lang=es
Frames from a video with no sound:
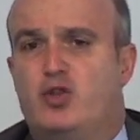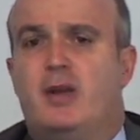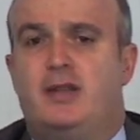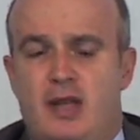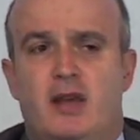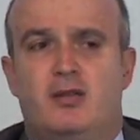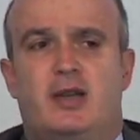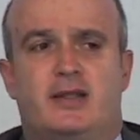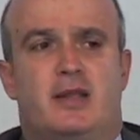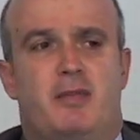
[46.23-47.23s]
yo entiendo
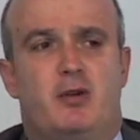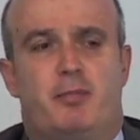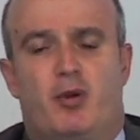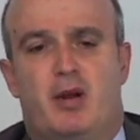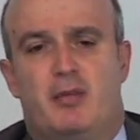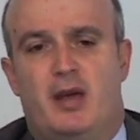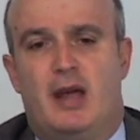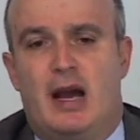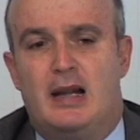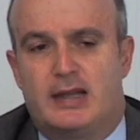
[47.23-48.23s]
que es también un problema
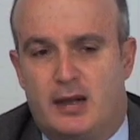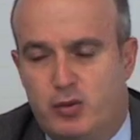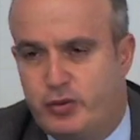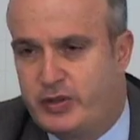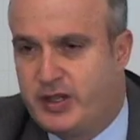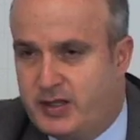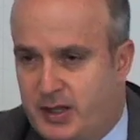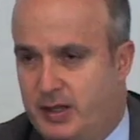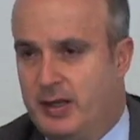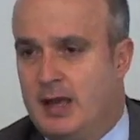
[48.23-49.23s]
de alta justicia.